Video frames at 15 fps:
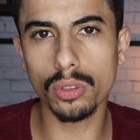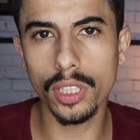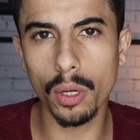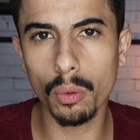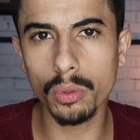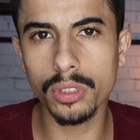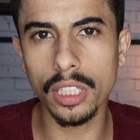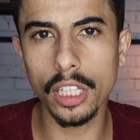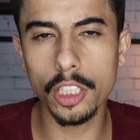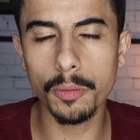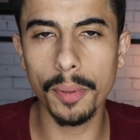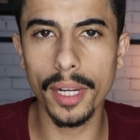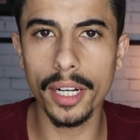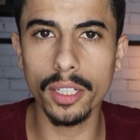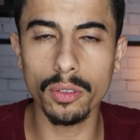conteúdos ainda te
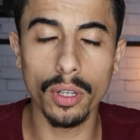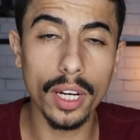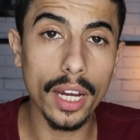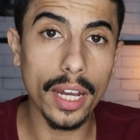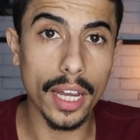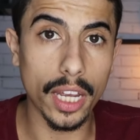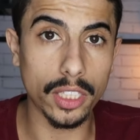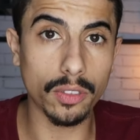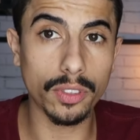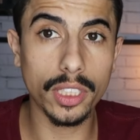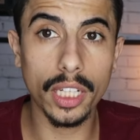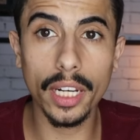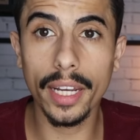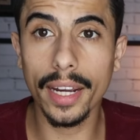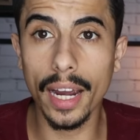esperando. É só
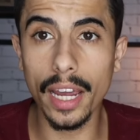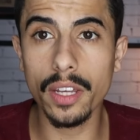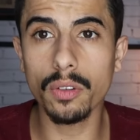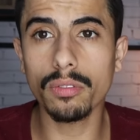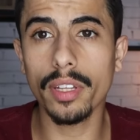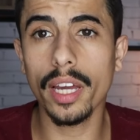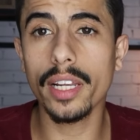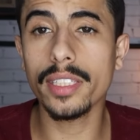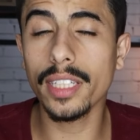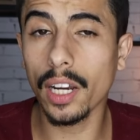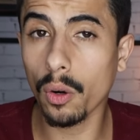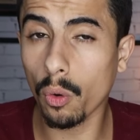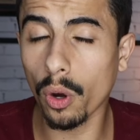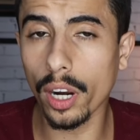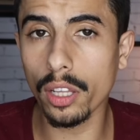você clicar em um deles
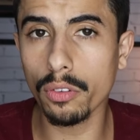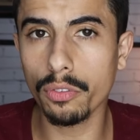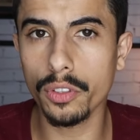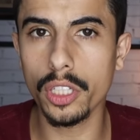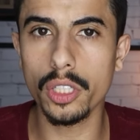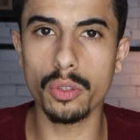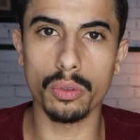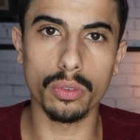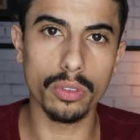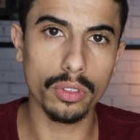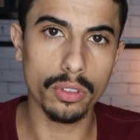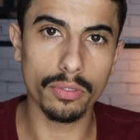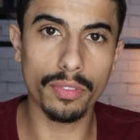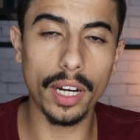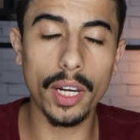agora no vídeo.
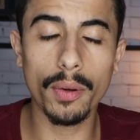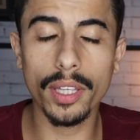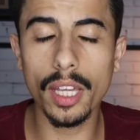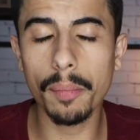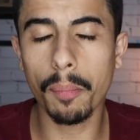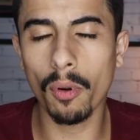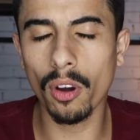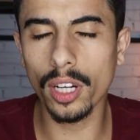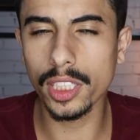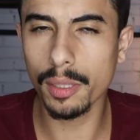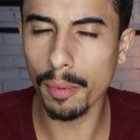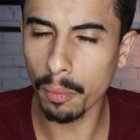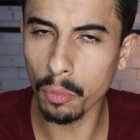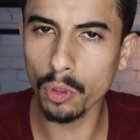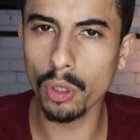Valeu, até a
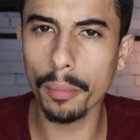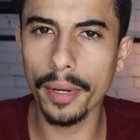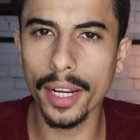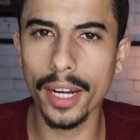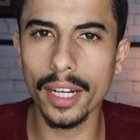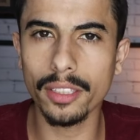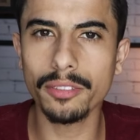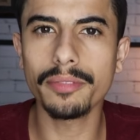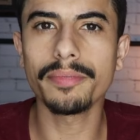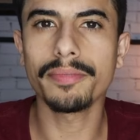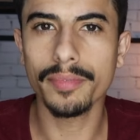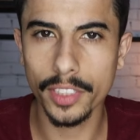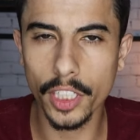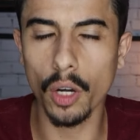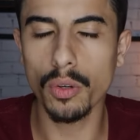próxima, muito obrigado,
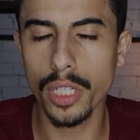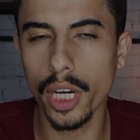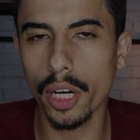tchau,